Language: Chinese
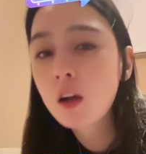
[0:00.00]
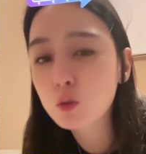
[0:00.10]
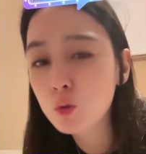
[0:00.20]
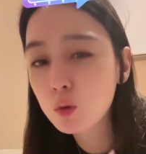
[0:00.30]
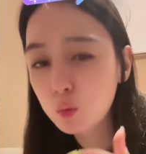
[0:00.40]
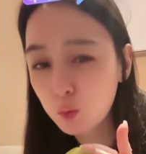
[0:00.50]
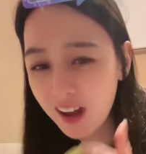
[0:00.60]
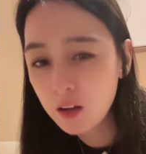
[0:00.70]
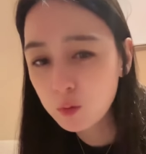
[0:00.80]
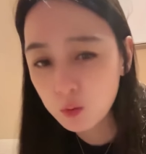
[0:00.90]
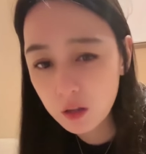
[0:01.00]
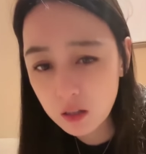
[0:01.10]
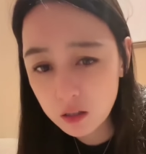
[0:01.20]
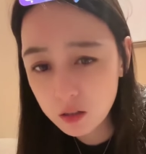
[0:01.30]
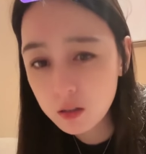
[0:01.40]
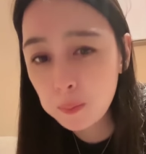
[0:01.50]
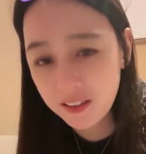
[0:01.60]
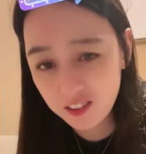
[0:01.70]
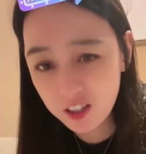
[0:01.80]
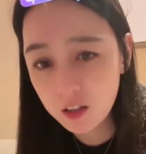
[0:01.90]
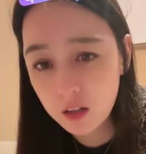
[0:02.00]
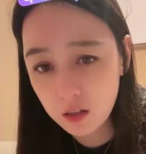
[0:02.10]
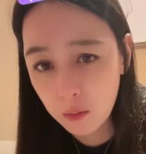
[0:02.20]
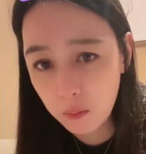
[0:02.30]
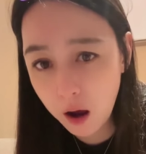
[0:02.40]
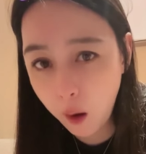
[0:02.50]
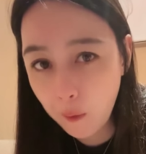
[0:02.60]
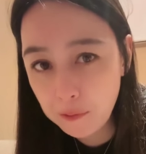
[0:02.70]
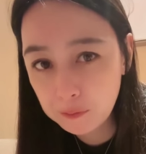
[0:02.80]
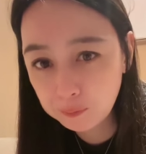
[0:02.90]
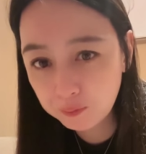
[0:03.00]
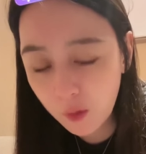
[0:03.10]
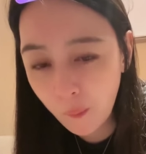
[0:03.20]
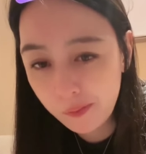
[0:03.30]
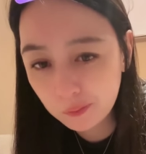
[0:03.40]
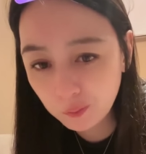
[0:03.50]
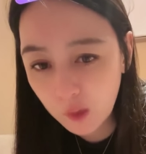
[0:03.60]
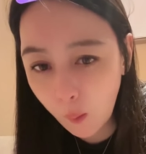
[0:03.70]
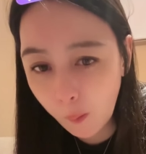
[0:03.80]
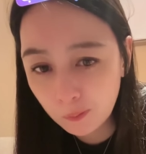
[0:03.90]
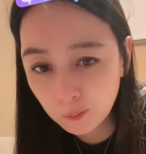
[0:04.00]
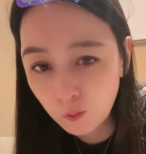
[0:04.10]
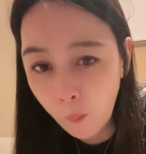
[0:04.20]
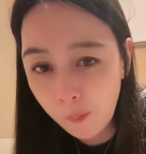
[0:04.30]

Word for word: 说鼓浪屿的人是本地的人吗？嗯，